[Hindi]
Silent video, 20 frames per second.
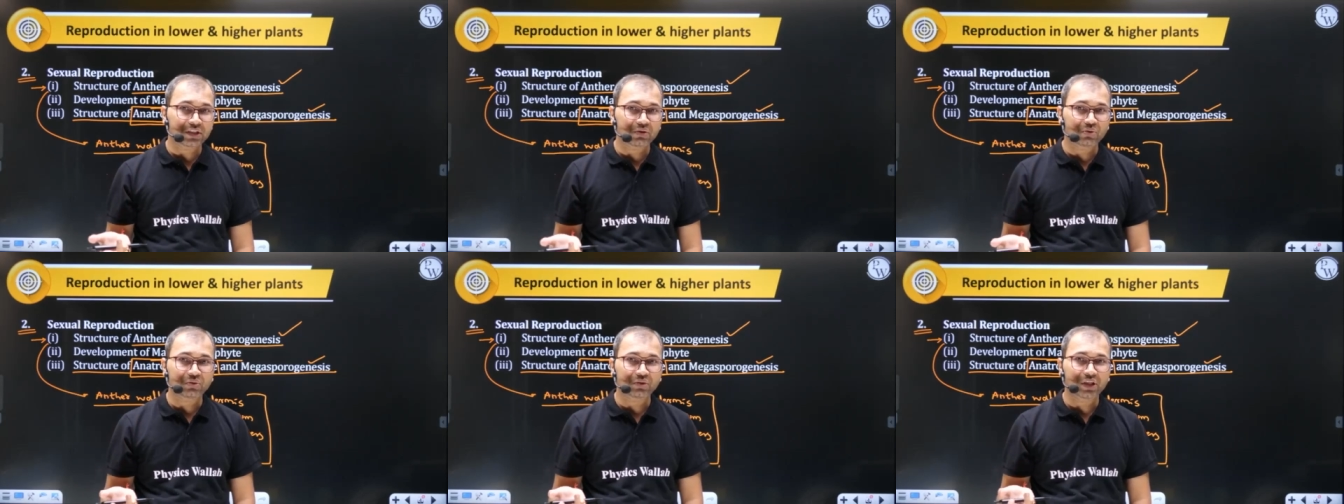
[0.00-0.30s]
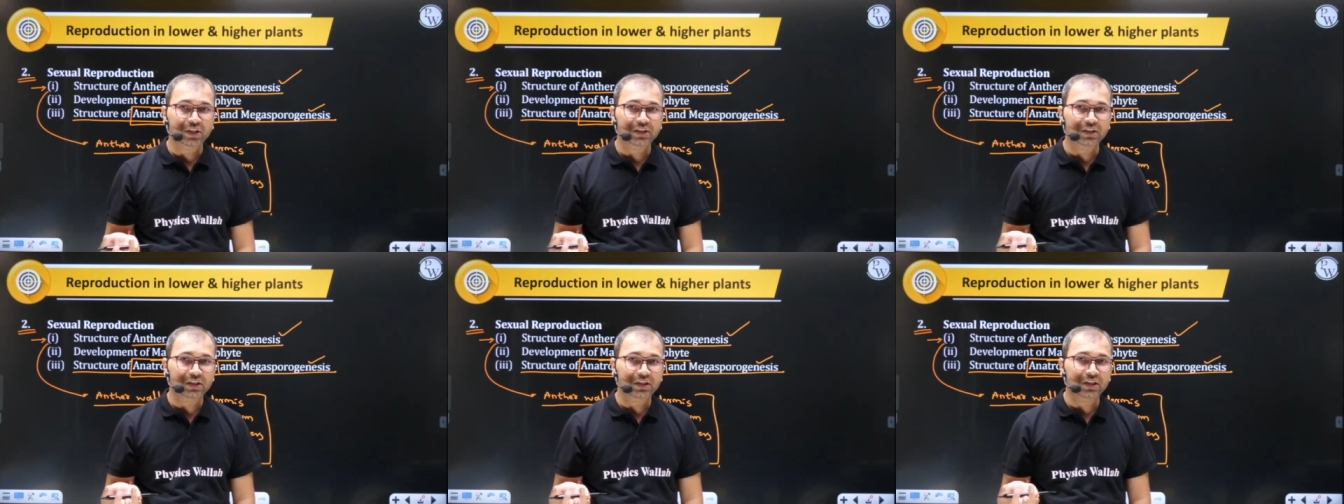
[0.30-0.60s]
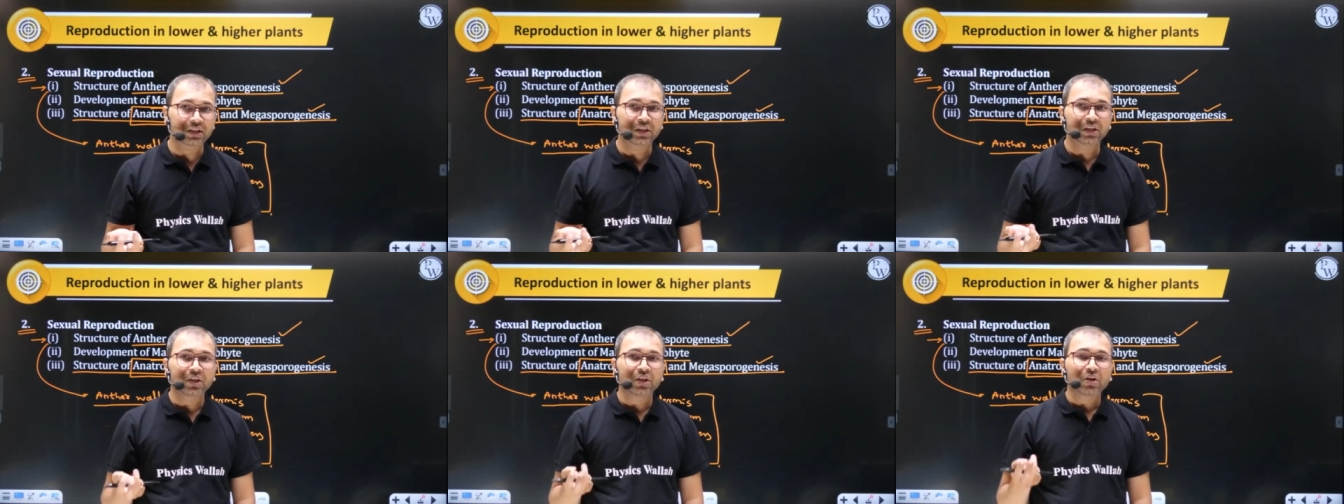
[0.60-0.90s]
हो जाते
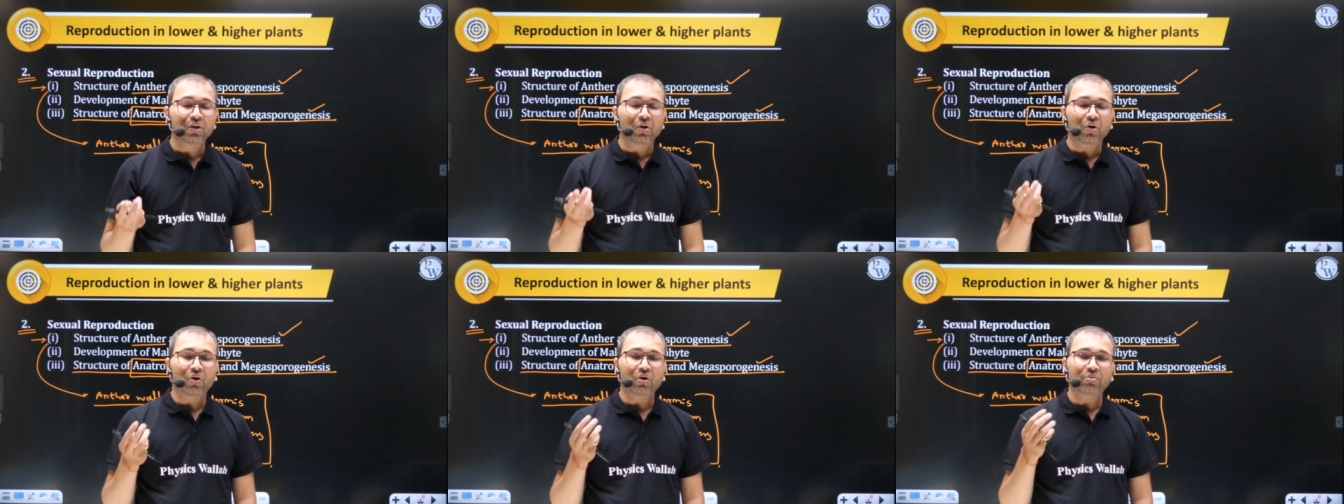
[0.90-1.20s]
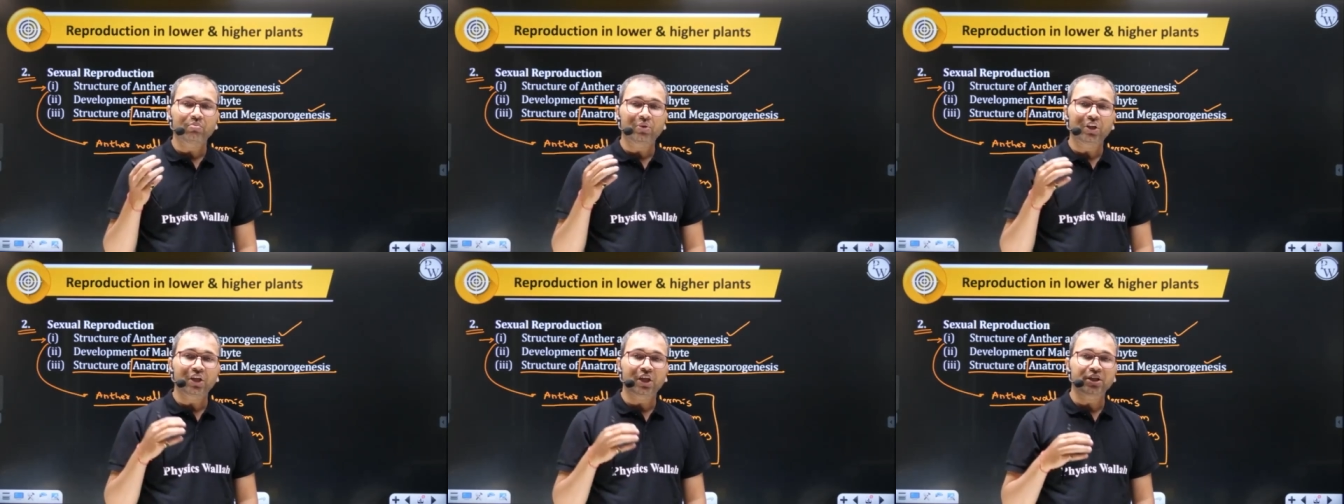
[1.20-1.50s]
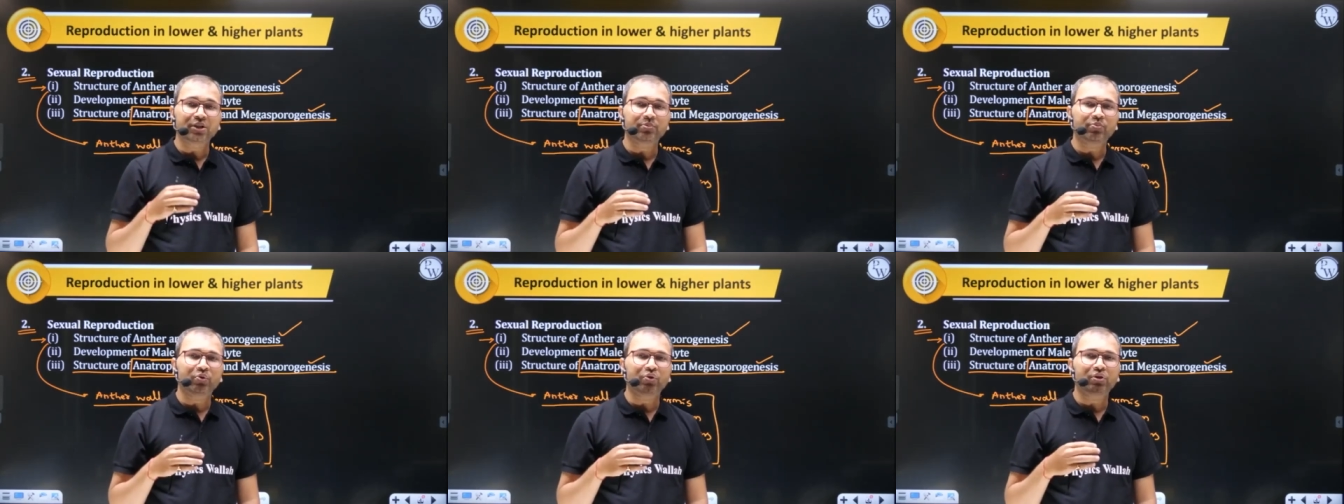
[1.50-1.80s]
हैं और मेगा
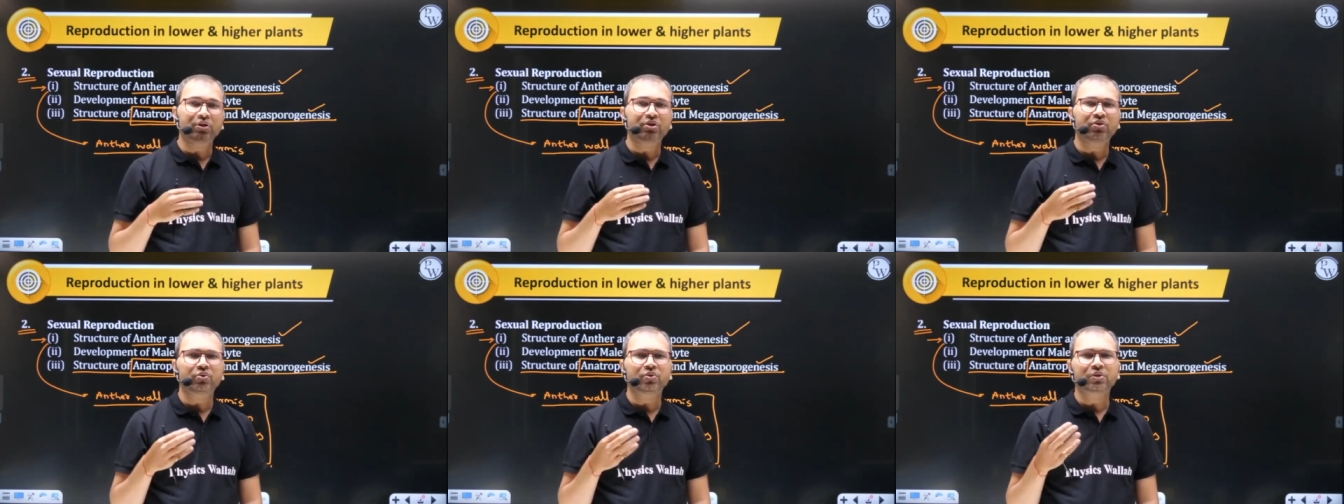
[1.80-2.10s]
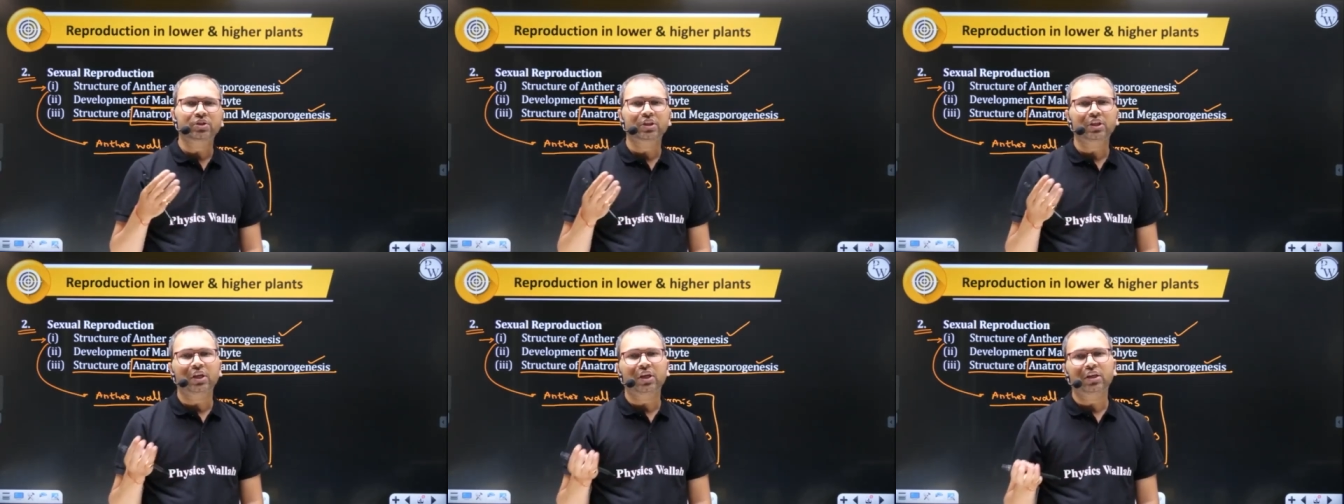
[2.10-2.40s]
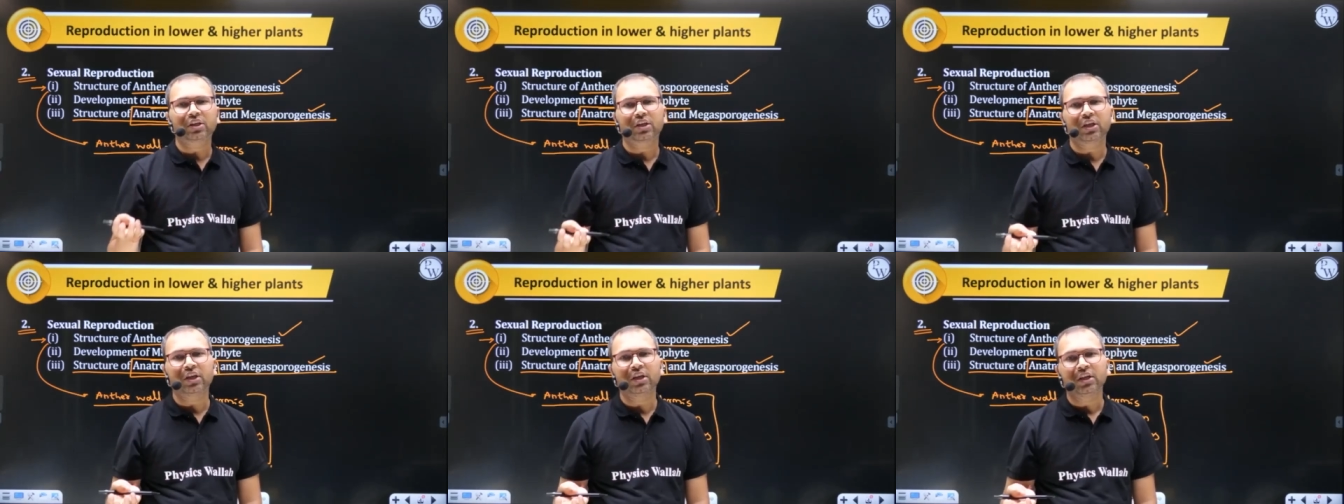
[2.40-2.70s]
स्पोर के उसके
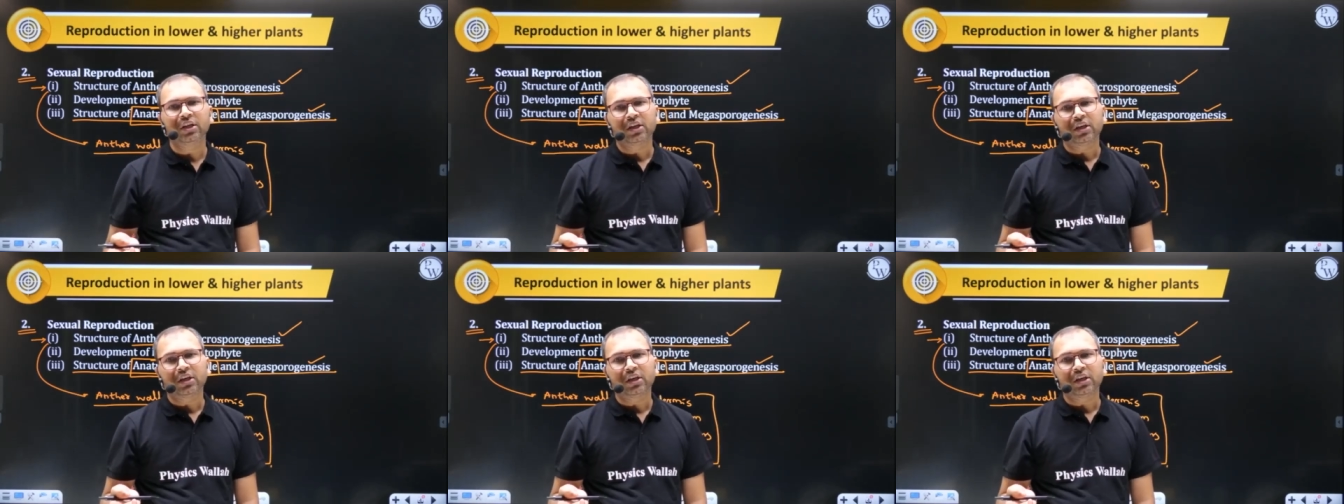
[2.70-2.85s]
आगे